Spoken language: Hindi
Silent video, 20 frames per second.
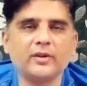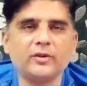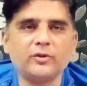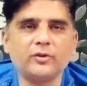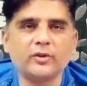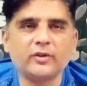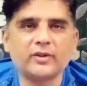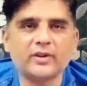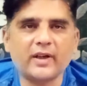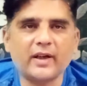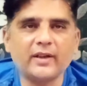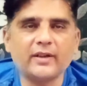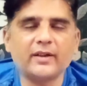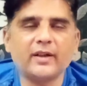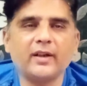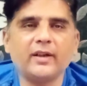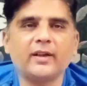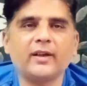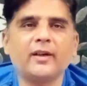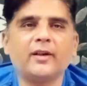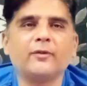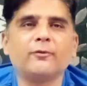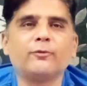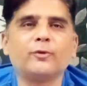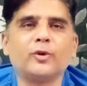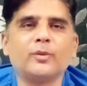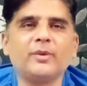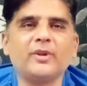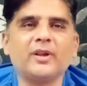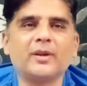जो स्ट्राइक रेट है
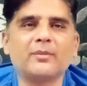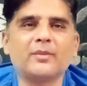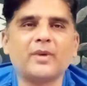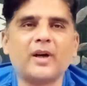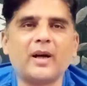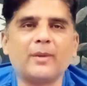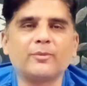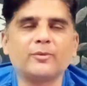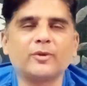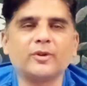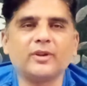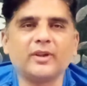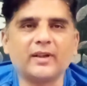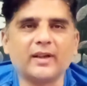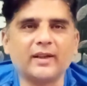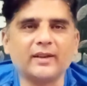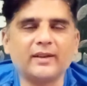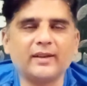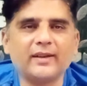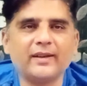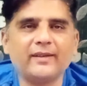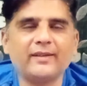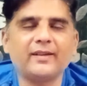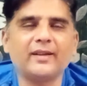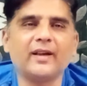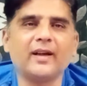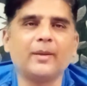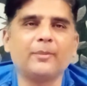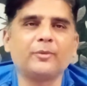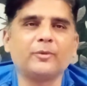वो भी हम आपको दिखाते हैं
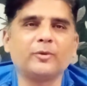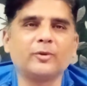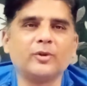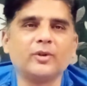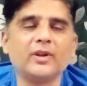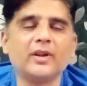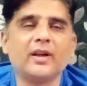इससे आपको